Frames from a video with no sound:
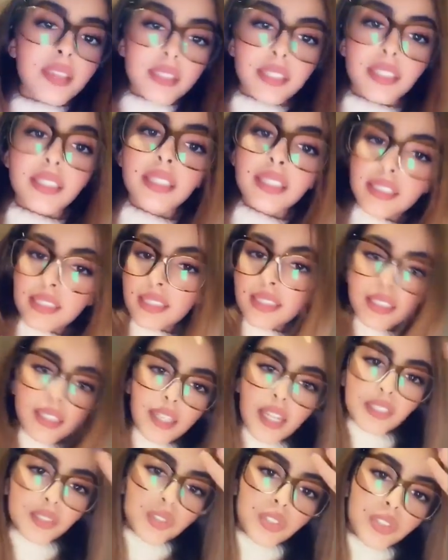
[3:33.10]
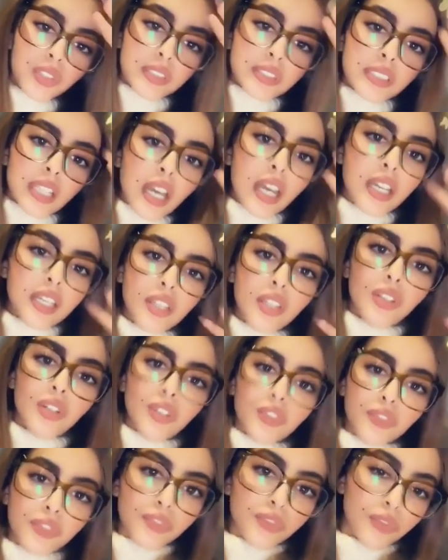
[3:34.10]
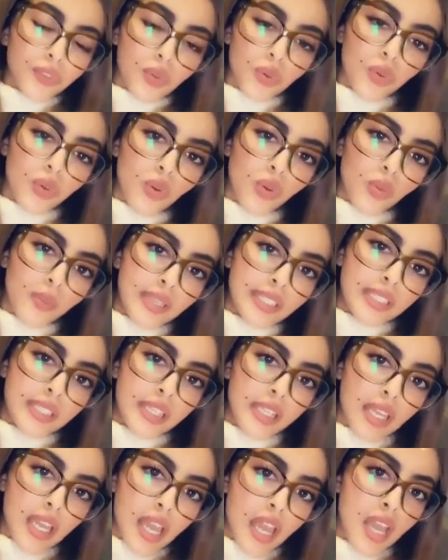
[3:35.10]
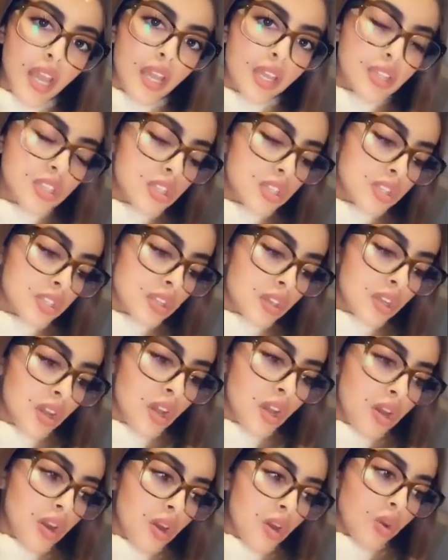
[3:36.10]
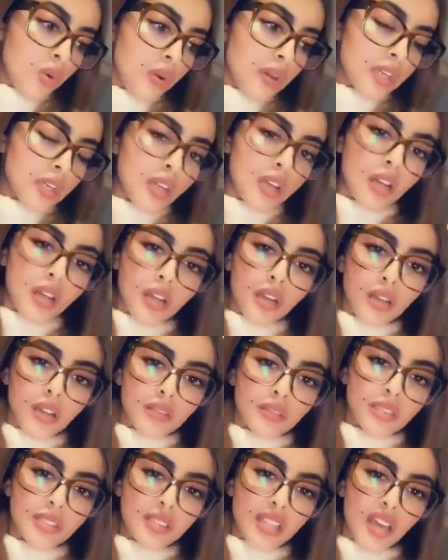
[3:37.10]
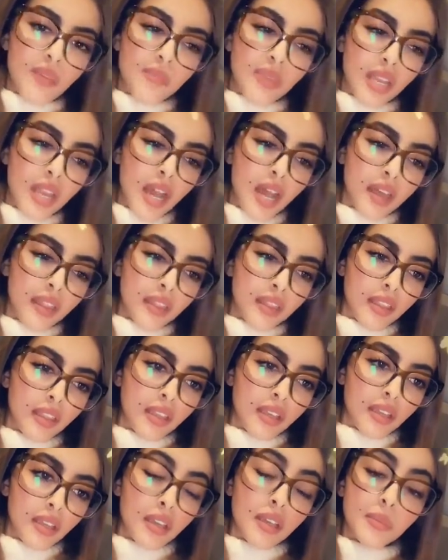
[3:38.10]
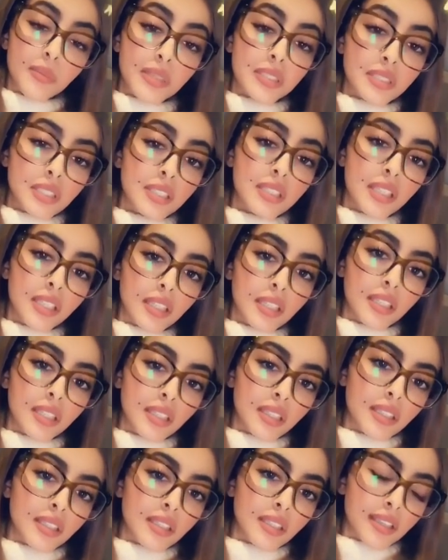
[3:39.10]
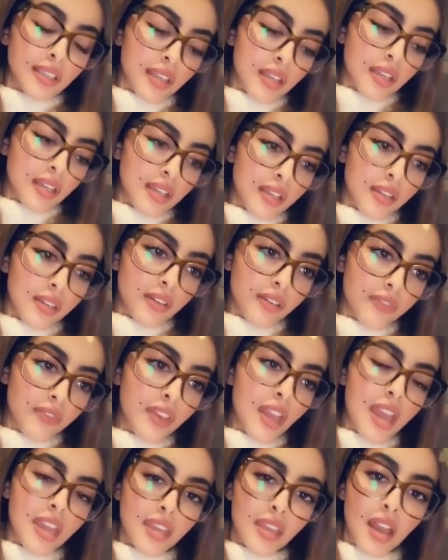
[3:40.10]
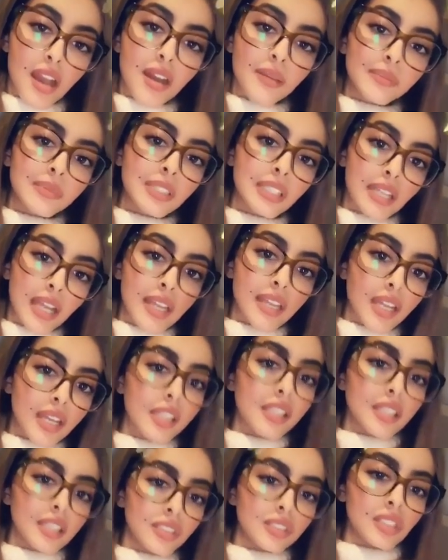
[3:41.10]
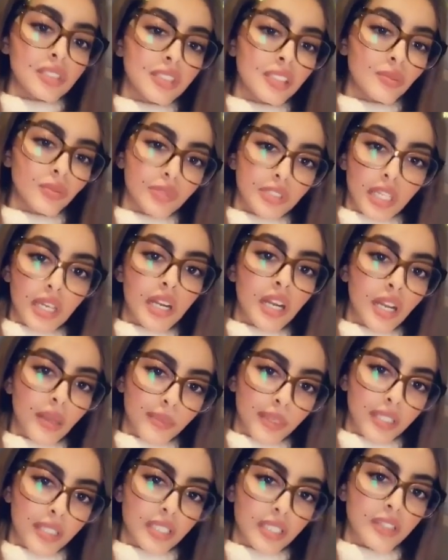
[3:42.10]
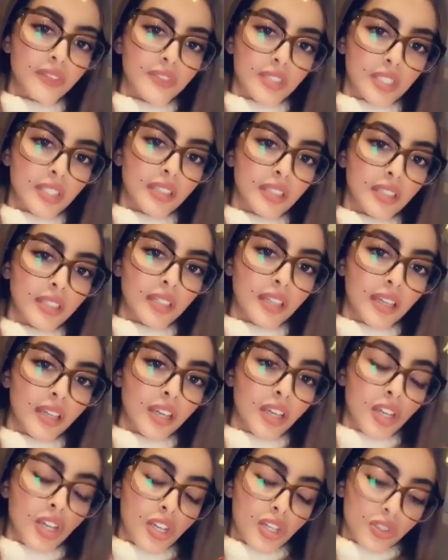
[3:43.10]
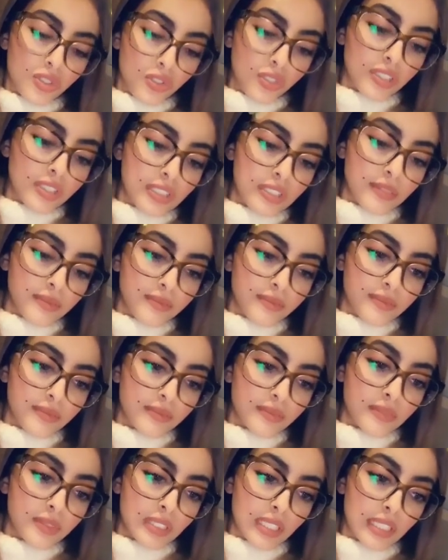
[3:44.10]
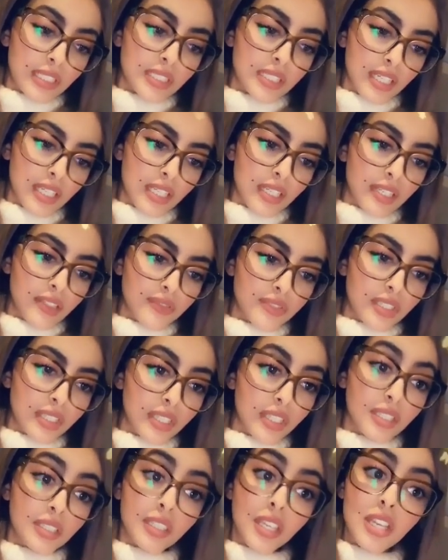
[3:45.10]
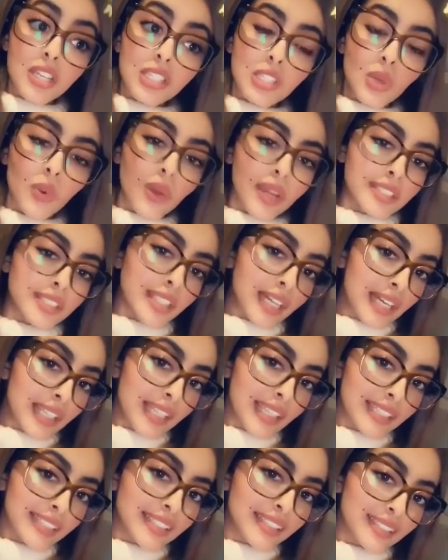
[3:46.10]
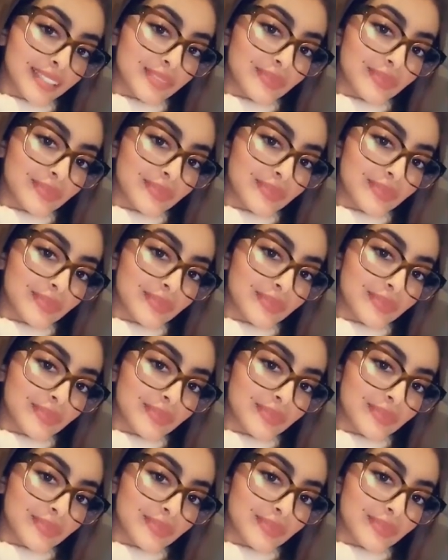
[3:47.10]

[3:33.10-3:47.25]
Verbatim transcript: صدق صدق لا تقولون تخلف ومدري إيش وإن تستهبل هذه بس صدق في أيام ترى أنا أقعد جلسة مصارحة مع نفسي جود ركزي على نفسك انت ايش سويتي غلط